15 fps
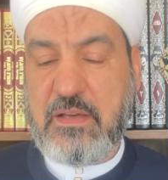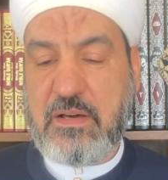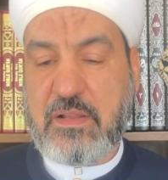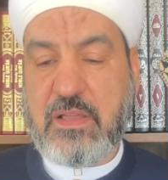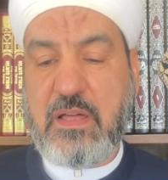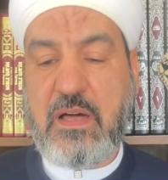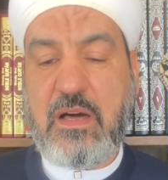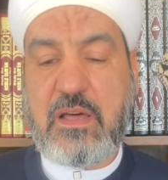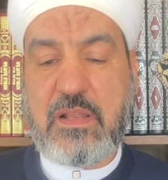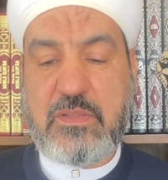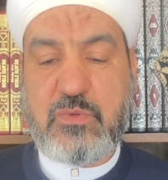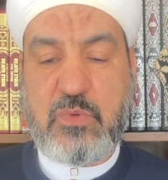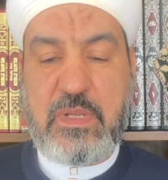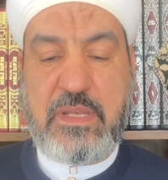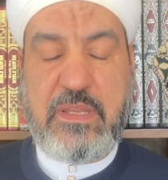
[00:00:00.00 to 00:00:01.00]
رأى
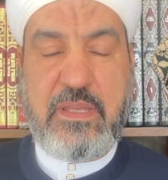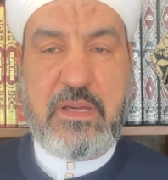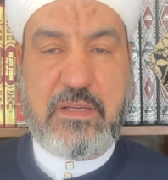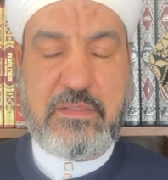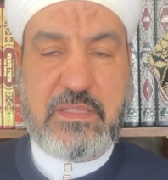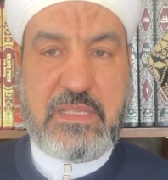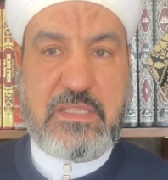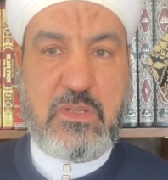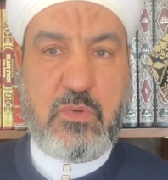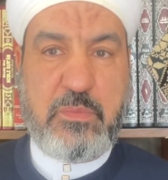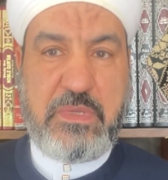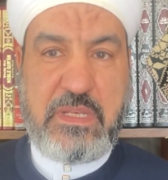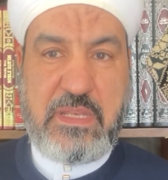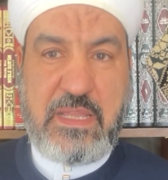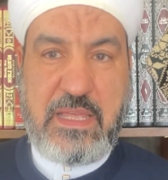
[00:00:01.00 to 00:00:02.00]
رجلا يغتسل
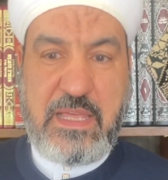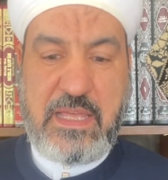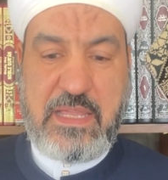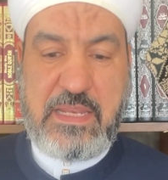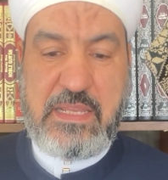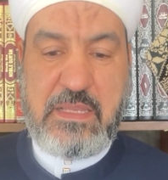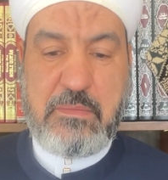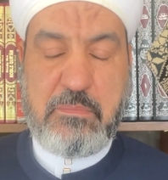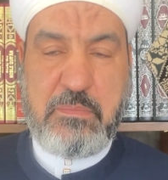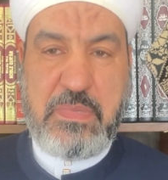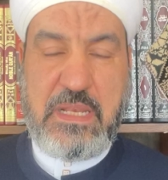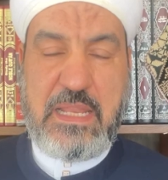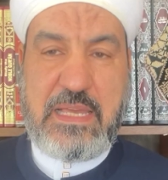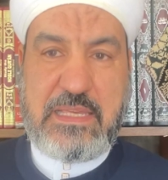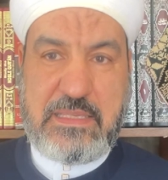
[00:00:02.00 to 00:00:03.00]
بالنهار
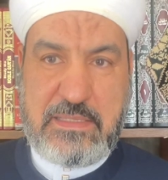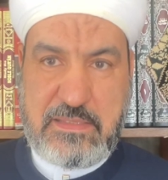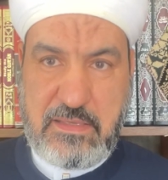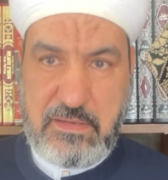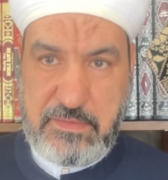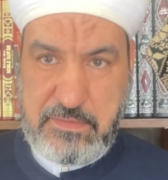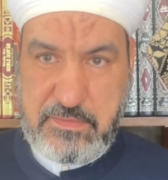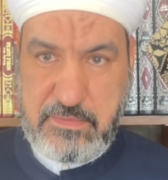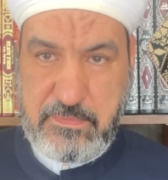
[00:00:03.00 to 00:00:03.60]
بلا إزار